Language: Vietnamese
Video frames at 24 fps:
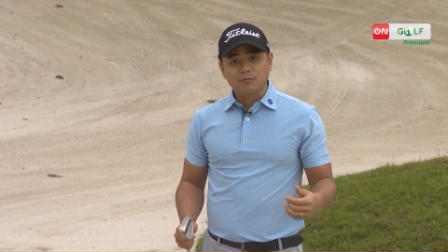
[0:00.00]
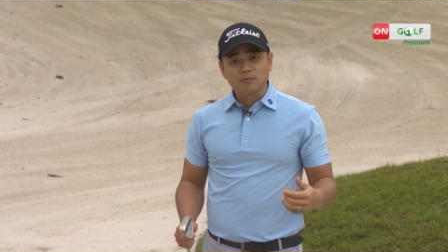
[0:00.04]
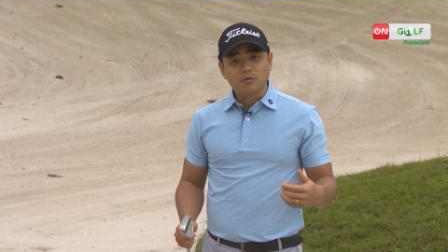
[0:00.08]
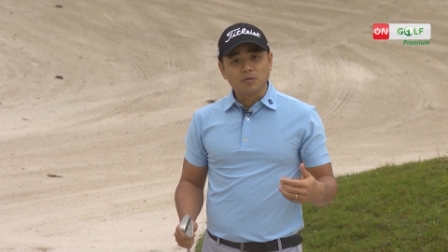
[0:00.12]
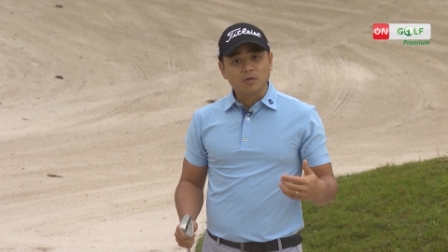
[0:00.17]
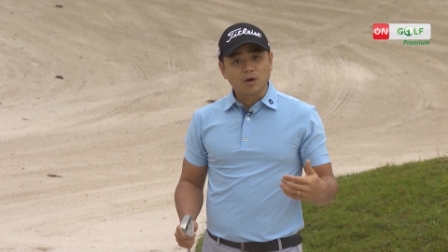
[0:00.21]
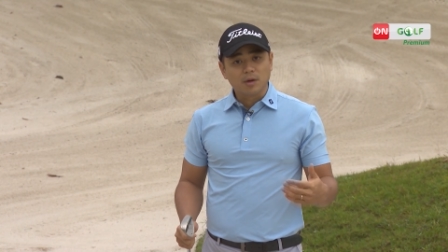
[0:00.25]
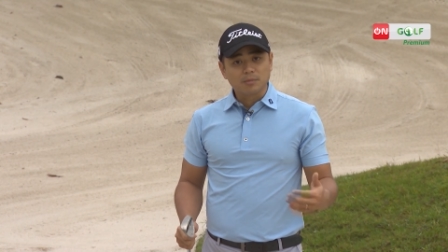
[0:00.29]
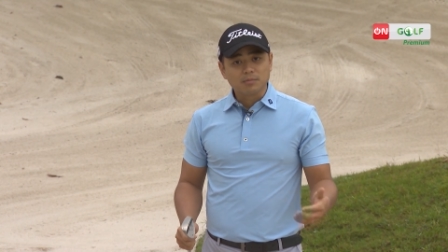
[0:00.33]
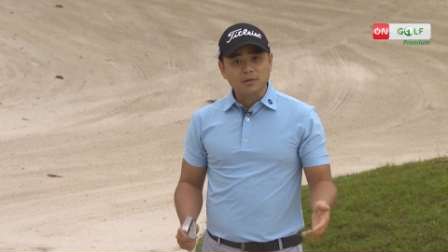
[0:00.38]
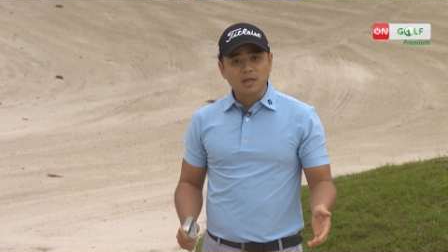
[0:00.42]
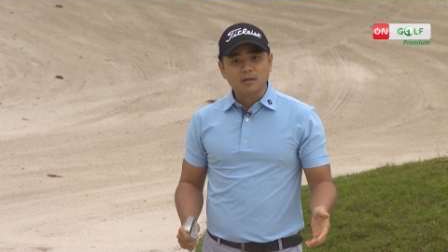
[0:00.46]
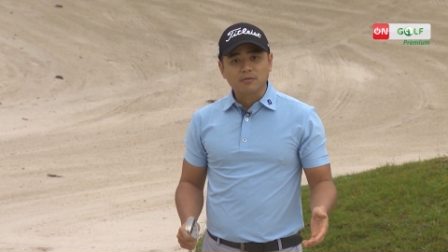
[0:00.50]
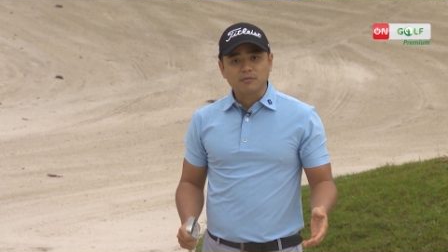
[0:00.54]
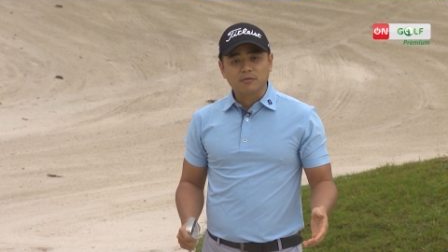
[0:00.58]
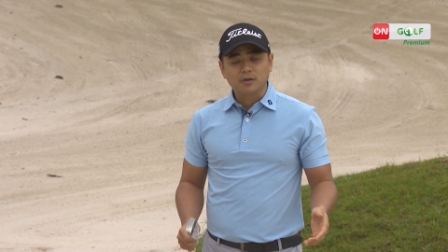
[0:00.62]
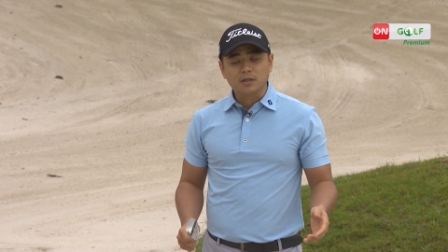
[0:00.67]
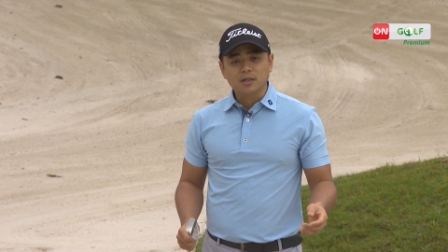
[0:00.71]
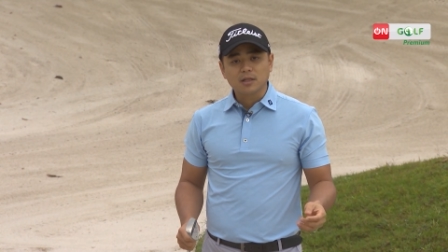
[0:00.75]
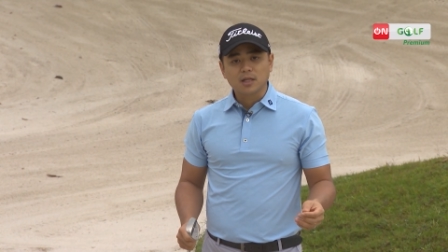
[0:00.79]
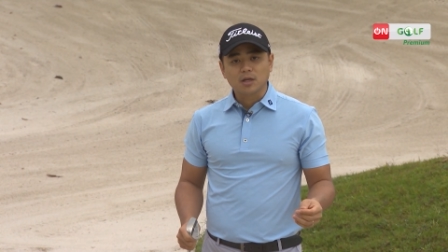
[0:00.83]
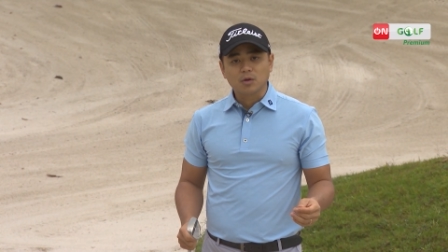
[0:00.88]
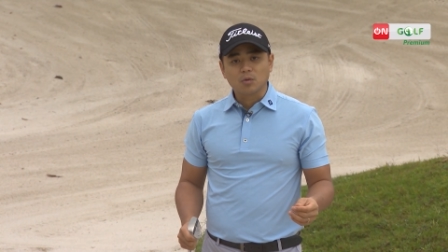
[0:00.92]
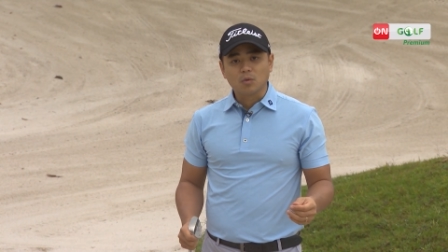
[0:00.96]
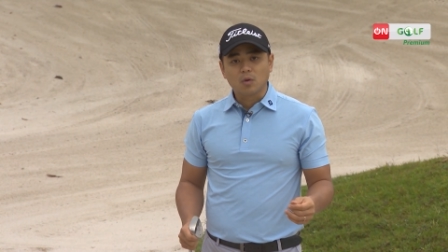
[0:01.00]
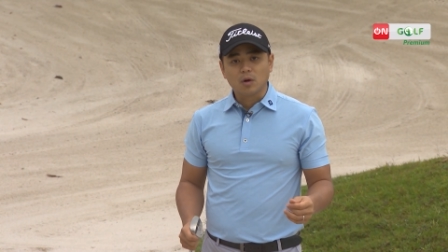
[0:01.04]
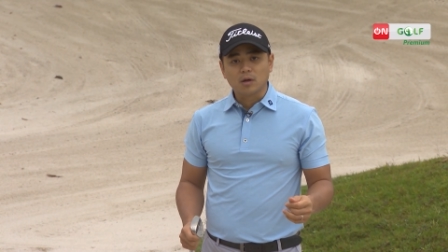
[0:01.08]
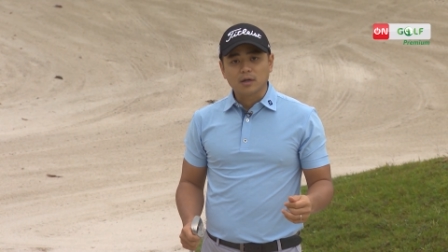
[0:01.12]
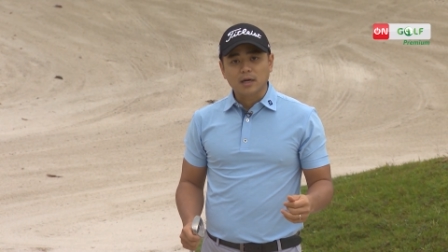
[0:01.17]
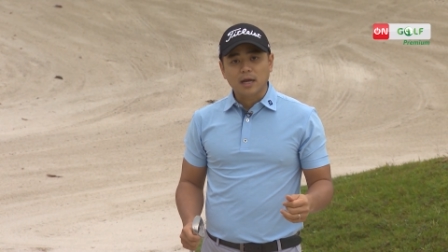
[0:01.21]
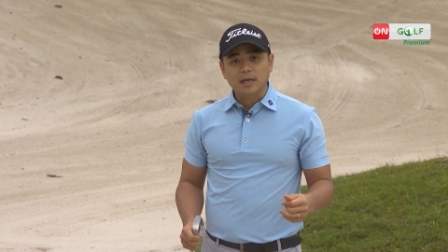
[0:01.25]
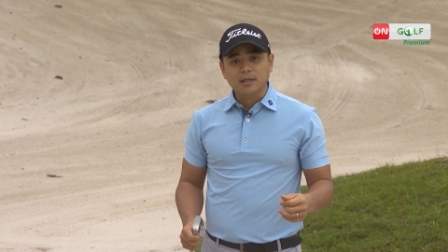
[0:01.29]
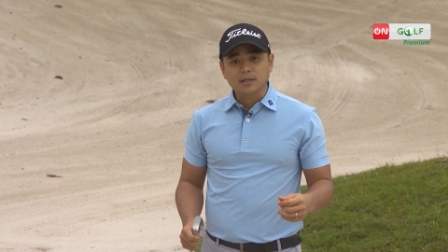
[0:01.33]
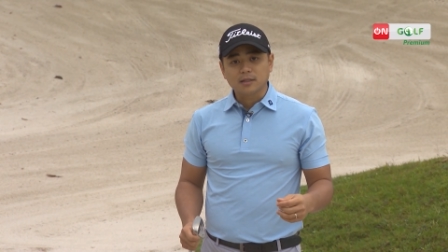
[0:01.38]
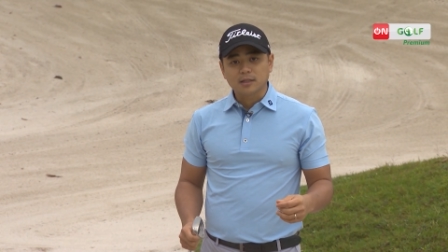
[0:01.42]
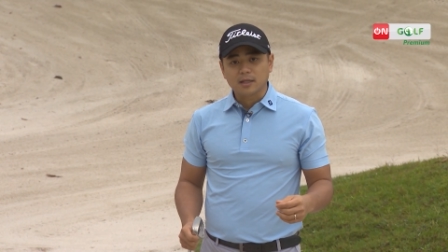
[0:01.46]
phù hợp nhất với những tình huống
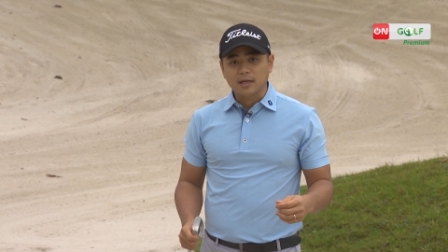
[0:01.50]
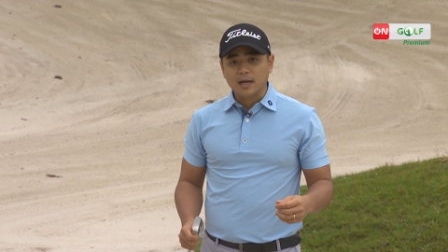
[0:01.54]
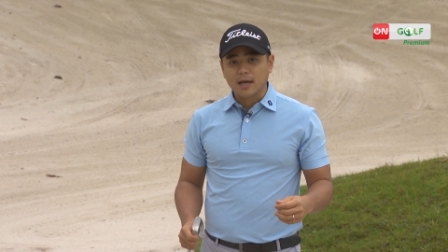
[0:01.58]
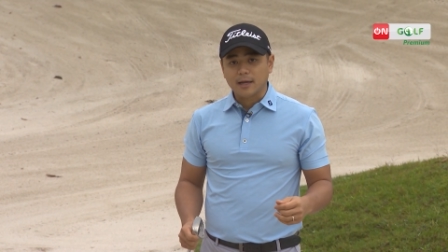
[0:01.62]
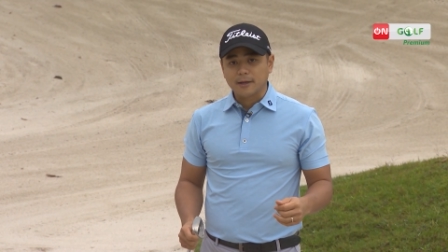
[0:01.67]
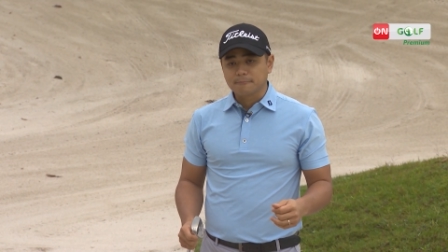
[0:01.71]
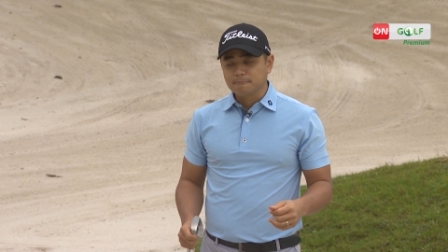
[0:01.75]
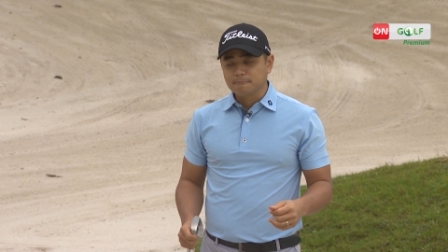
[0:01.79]
đánh như thế này